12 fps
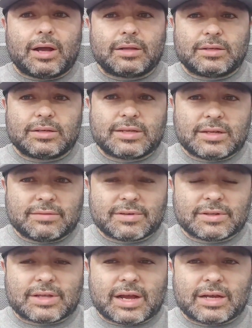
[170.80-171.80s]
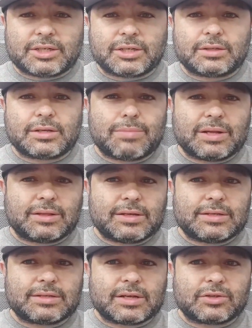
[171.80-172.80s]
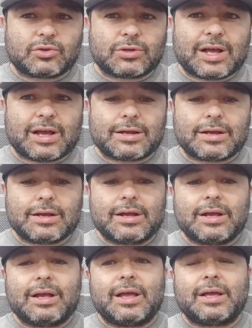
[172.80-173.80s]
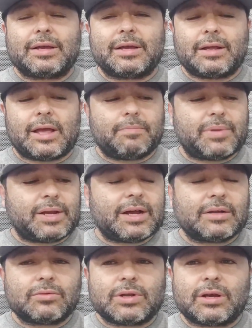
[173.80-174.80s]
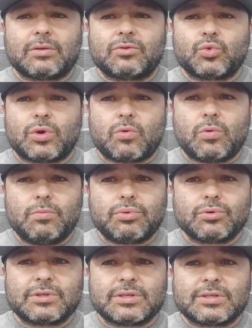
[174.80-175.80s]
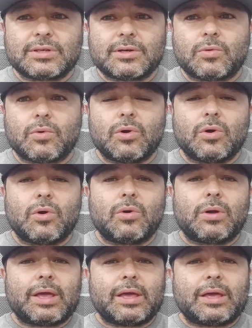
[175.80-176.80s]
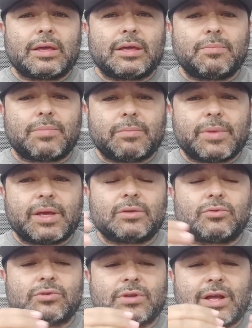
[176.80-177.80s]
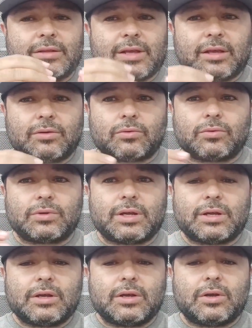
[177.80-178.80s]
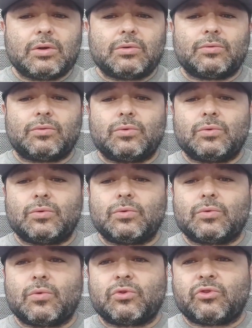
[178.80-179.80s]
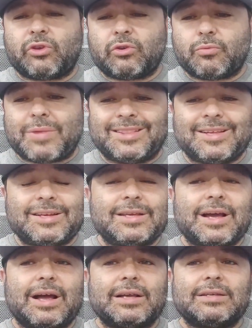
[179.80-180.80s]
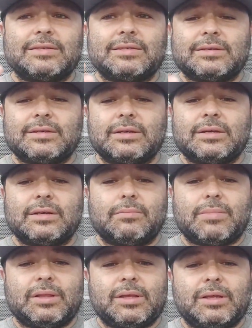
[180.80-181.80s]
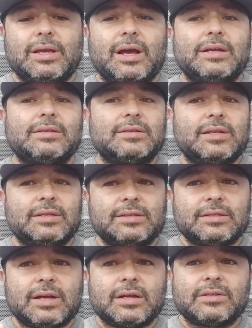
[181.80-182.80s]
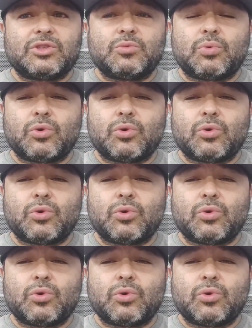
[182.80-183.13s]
A terceira vantagem da bateria estacionária é que é empregado na sua composição é, equipamentos lá dentro, né? O, com seus materiais, materiais e densidades de